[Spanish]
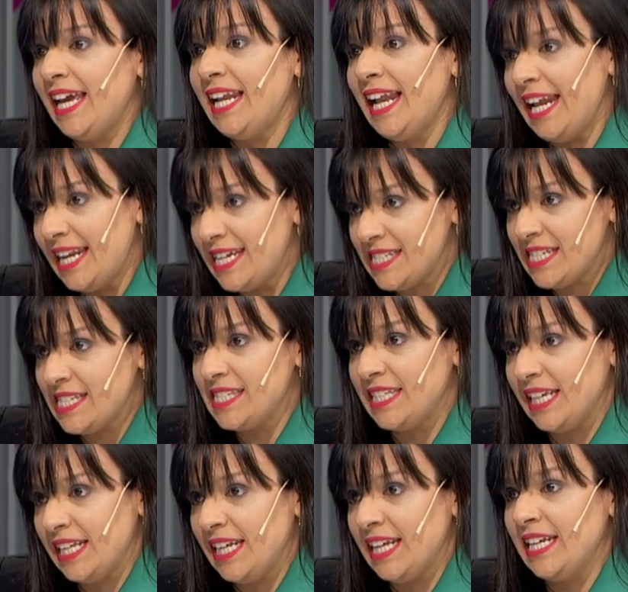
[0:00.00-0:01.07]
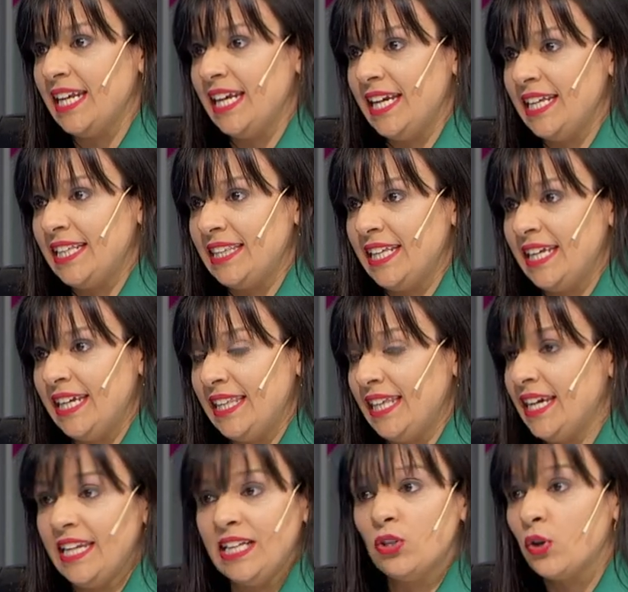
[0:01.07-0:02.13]
las leyes tienen este,
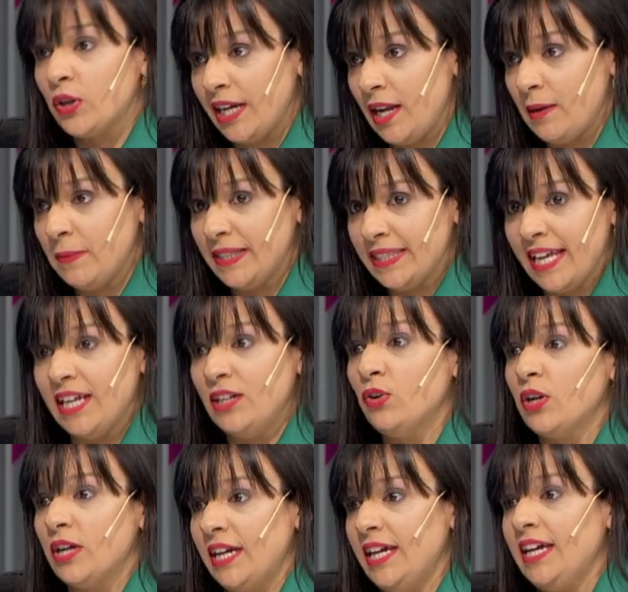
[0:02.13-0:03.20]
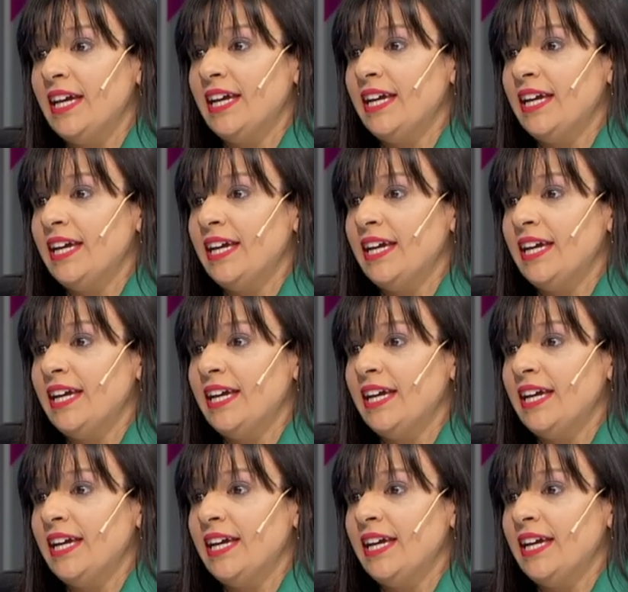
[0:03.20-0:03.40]
decretos reglamentarios que